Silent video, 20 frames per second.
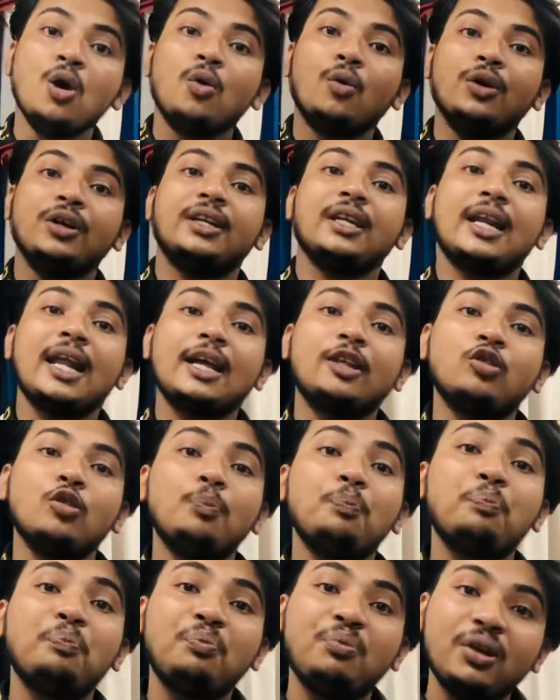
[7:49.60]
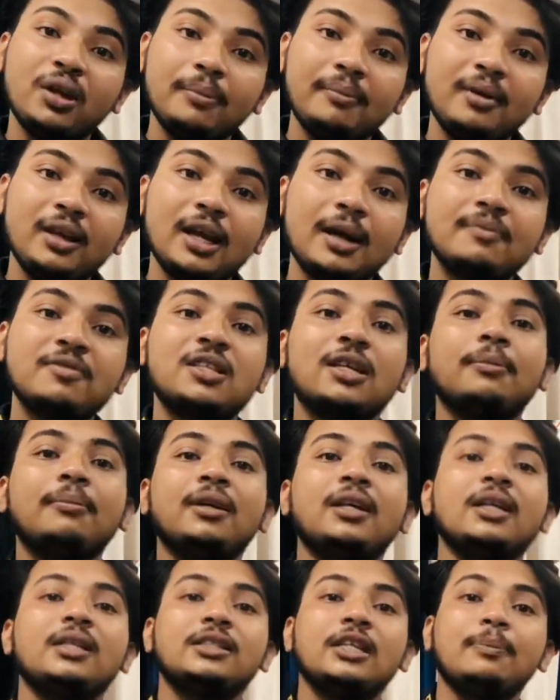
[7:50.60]
ওইটার একদম প্রিমিয়াম
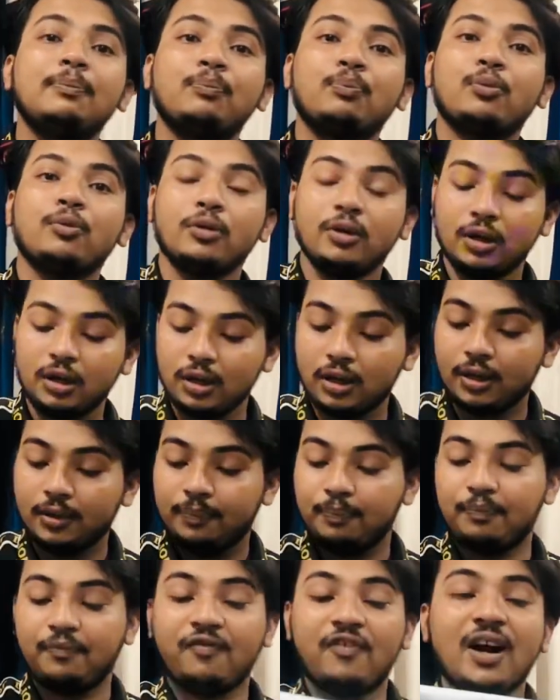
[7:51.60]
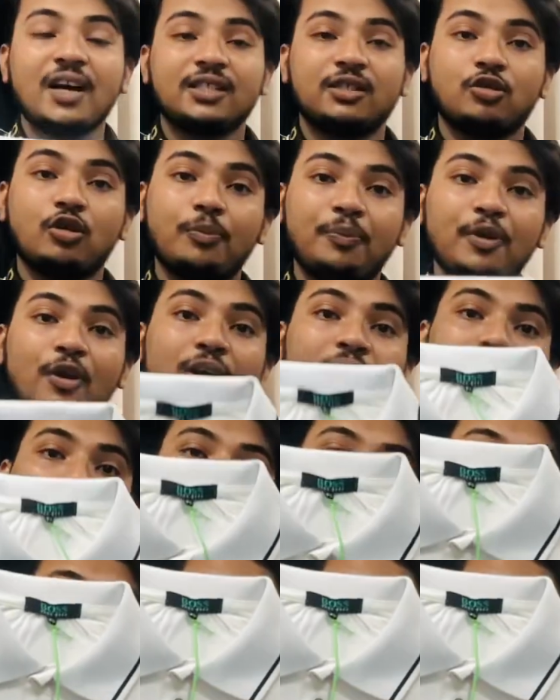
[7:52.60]
সেগমেন্টের যে ফাস্ট কপি হয় এটা কিন্তু